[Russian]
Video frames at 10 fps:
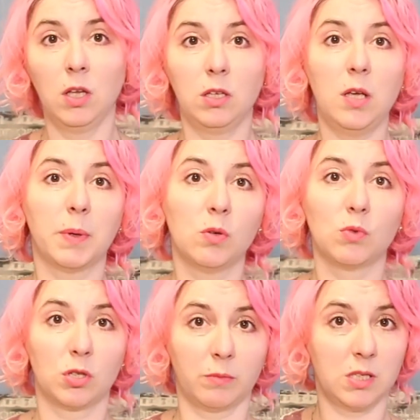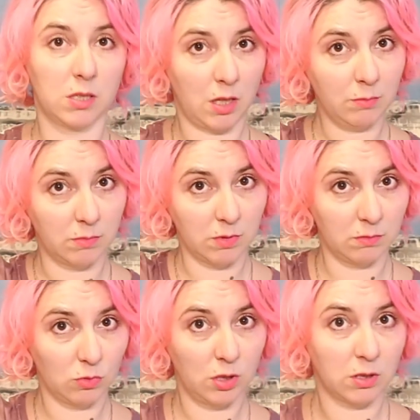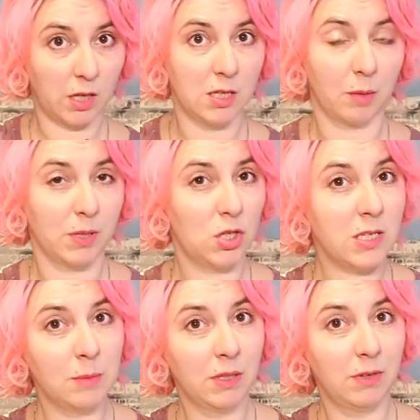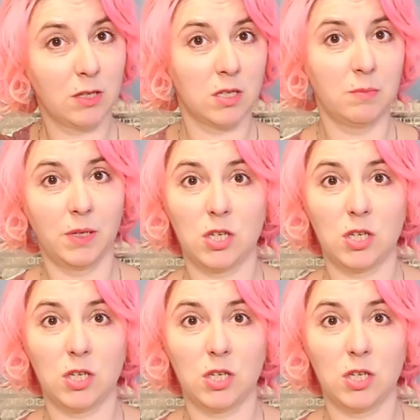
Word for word: и потом уже там где-то там уже какие-то причастия появляются, где